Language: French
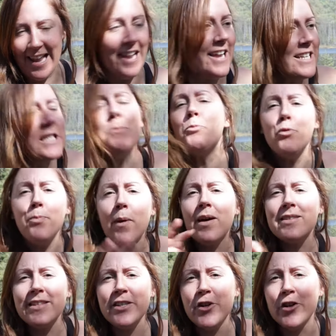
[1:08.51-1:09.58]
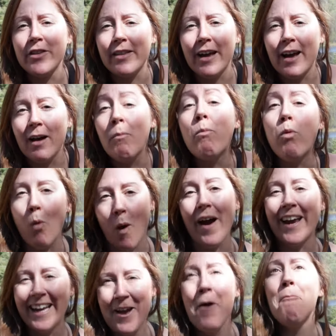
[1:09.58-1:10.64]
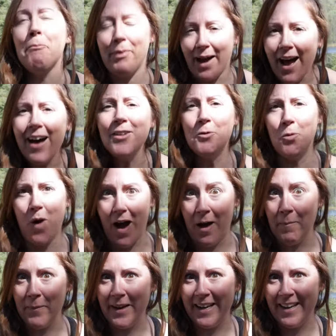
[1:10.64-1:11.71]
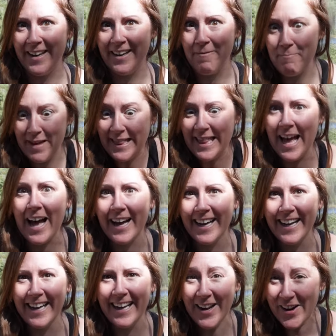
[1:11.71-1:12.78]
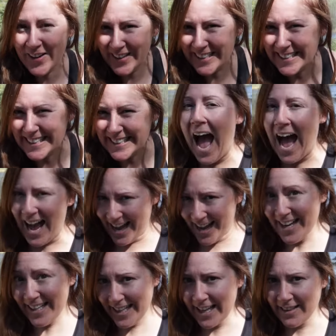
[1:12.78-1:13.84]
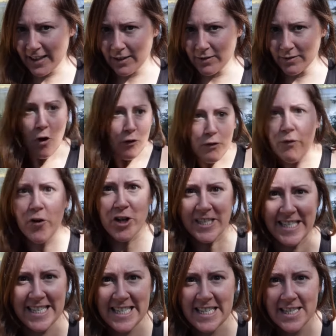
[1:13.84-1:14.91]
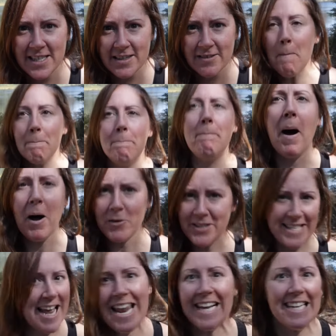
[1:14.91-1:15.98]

Laisse plus passer de temps, point. Prends-toi en main. Maintenant, là, arrête d'attendre. Vas-y, passe à